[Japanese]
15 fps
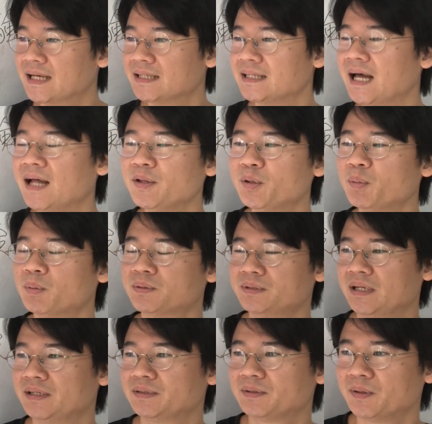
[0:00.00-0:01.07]
何度も触
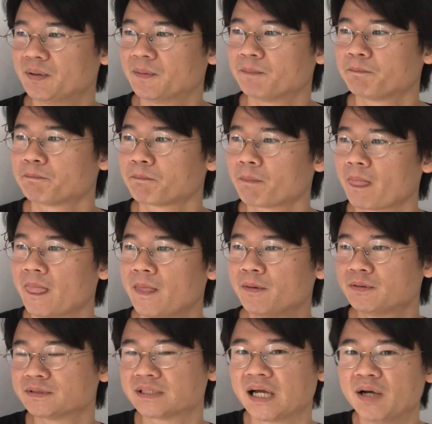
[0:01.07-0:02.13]
れると、よ
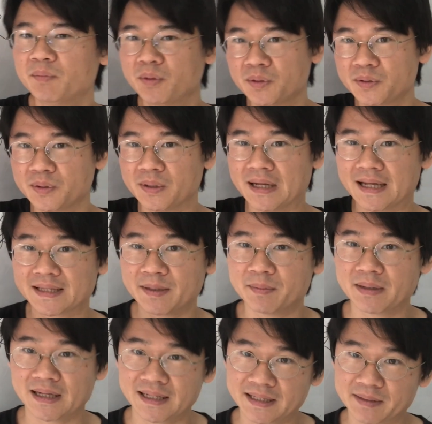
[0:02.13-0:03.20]
く使うものっていうのは頭
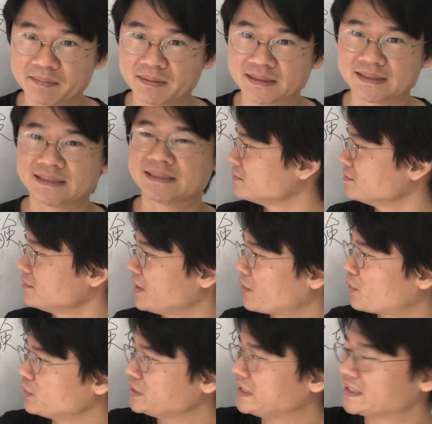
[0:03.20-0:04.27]
に入ってきます。で、
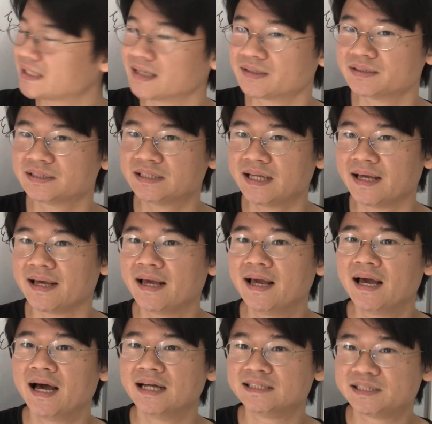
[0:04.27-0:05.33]
ここで比較して、
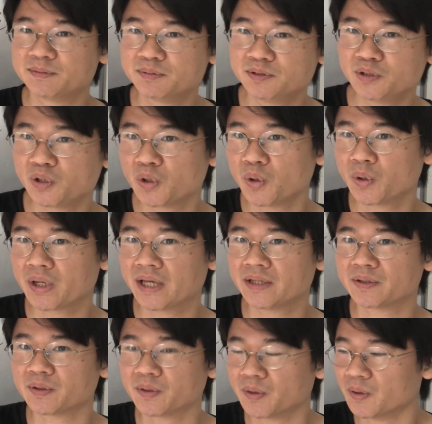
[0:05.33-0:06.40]
自分の表
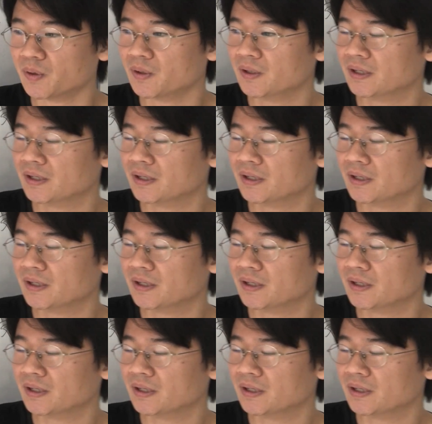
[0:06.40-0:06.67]
現との